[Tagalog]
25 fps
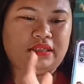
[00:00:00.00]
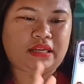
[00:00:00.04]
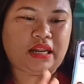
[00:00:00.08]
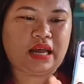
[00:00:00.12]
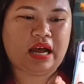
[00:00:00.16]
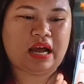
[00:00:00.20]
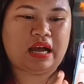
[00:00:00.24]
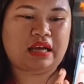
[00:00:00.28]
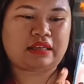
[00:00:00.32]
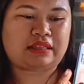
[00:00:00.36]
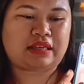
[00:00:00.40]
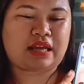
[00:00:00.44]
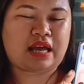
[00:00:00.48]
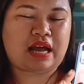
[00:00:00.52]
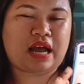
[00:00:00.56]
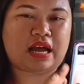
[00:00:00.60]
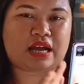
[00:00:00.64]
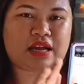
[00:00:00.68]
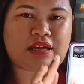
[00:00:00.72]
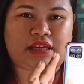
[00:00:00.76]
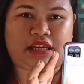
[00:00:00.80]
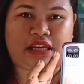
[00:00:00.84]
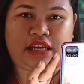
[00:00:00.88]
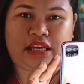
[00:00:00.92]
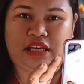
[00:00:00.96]
nasa
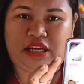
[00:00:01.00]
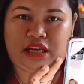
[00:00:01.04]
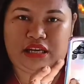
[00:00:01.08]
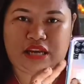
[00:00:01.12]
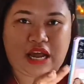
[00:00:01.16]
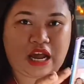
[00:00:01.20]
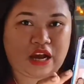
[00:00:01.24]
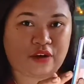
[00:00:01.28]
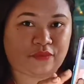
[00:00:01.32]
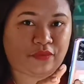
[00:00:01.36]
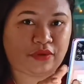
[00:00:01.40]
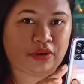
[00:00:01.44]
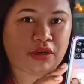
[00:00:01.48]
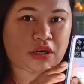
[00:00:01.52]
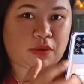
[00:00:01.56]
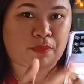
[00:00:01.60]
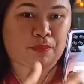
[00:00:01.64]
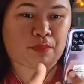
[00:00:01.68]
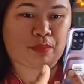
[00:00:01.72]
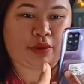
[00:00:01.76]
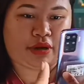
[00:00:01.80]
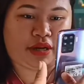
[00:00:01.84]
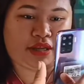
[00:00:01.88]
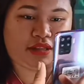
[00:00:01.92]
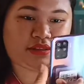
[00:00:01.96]
kilid ang
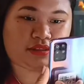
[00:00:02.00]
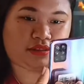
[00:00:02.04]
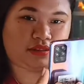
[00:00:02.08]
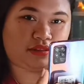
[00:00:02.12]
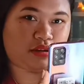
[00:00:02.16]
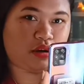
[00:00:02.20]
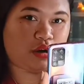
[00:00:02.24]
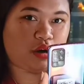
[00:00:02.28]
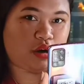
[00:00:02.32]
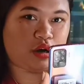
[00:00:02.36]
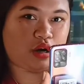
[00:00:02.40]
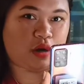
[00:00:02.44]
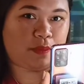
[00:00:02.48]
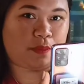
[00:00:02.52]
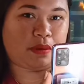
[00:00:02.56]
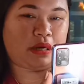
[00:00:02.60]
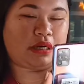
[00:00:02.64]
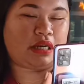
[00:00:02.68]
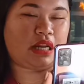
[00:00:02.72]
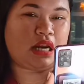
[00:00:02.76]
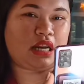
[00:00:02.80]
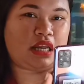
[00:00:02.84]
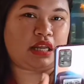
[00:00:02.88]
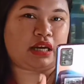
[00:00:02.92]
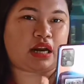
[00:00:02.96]
fingerprint oo pra
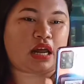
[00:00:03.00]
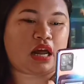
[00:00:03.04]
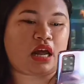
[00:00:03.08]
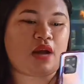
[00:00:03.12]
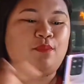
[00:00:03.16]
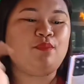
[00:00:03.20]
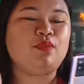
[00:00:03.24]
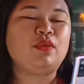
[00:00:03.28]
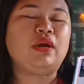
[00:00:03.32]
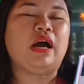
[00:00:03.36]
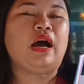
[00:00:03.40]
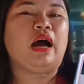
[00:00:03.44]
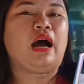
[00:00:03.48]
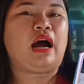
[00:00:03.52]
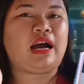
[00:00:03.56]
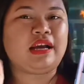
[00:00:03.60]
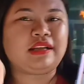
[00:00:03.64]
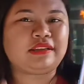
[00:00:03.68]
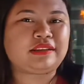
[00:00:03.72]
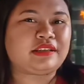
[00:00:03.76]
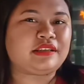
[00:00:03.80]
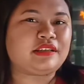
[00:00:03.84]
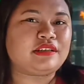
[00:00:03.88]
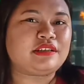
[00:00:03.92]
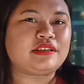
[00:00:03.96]
dali ra
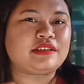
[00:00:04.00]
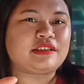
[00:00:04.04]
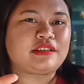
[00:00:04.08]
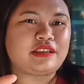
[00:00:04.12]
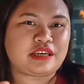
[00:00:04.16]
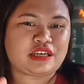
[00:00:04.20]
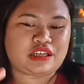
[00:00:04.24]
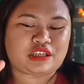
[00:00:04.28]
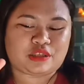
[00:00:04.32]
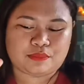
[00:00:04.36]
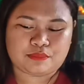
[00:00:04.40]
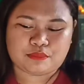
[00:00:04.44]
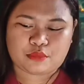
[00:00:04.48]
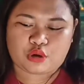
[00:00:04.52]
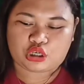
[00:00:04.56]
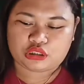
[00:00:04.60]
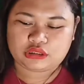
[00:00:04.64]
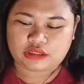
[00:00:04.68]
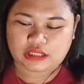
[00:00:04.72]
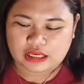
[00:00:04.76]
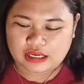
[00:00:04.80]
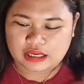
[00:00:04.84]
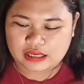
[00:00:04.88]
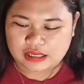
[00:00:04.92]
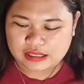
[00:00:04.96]
until this
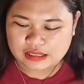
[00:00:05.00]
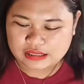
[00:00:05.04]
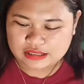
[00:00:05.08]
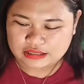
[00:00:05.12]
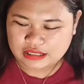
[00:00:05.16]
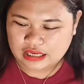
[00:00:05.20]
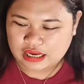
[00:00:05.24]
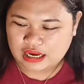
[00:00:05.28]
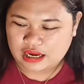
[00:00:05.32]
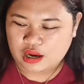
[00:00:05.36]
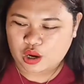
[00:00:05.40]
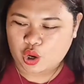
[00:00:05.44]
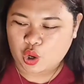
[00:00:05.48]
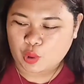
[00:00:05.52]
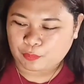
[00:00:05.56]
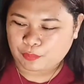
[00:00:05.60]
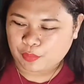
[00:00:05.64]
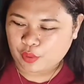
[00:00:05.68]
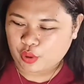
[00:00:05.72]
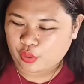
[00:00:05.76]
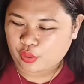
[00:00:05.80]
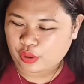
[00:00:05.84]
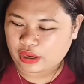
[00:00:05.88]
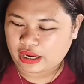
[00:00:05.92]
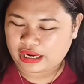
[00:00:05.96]
model sa
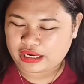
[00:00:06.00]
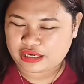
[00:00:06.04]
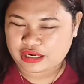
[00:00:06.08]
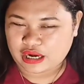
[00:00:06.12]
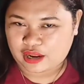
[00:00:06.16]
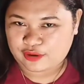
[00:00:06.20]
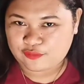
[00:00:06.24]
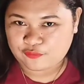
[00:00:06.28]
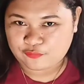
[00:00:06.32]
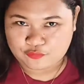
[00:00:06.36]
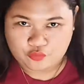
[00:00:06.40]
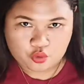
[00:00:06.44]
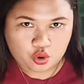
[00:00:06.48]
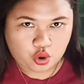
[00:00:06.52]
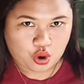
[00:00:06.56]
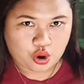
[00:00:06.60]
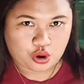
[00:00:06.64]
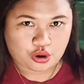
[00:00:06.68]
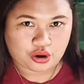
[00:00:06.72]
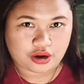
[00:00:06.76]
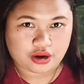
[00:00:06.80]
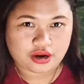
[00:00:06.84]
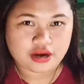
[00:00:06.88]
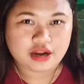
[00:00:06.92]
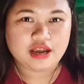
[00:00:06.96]
Oppo
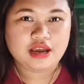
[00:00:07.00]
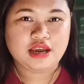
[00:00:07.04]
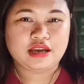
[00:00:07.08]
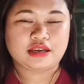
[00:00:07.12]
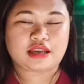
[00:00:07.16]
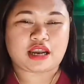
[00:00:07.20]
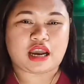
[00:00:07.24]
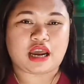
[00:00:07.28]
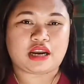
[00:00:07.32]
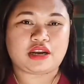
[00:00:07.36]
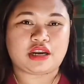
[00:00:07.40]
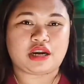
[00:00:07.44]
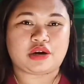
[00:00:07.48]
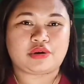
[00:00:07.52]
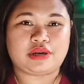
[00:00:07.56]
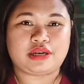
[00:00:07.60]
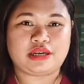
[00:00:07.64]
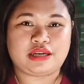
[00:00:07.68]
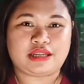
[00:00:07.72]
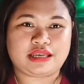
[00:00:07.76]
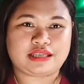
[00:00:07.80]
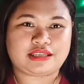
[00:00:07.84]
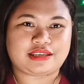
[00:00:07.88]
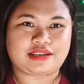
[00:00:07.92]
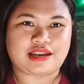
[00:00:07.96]
A94 nga
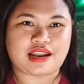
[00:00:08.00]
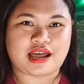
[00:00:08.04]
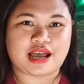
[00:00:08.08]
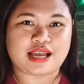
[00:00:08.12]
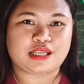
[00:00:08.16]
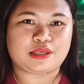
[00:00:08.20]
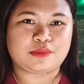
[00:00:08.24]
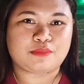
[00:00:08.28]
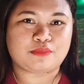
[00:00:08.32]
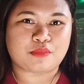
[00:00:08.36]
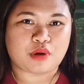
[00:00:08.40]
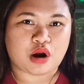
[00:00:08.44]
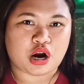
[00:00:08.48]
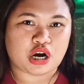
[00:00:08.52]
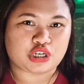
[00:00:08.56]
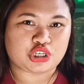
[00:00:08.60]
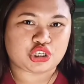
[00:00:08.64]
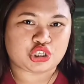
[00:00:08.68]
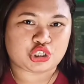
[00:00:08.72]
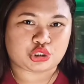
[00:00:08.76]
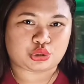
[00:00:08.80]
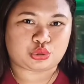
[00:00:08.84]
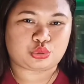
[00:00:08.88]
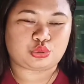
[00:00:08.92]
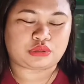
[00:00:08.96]
na-release last
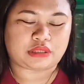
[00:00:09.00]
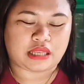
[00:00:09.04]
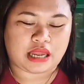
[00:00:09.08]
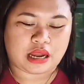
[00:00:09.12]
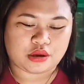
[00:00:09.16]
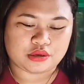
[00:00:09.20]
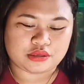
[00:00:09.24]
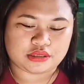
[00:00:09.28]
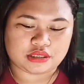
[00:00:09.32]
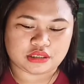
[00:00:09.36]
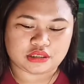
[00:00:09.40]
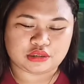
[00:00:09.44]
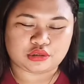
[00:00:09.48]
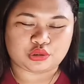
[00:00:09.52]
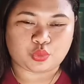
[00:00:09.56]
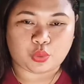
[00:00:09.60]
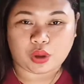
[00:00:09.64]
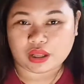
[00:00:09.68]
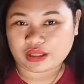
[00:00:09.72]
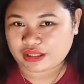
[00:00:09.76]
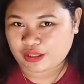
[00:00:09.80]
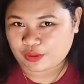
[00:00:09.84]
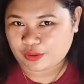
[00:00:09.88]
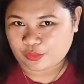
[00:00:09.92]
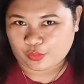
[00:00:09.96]
March
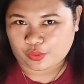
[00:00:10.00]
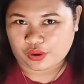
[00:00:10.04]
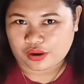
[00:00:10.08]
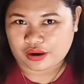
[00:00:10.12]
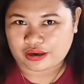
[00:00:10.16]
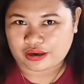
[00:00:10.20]
2021.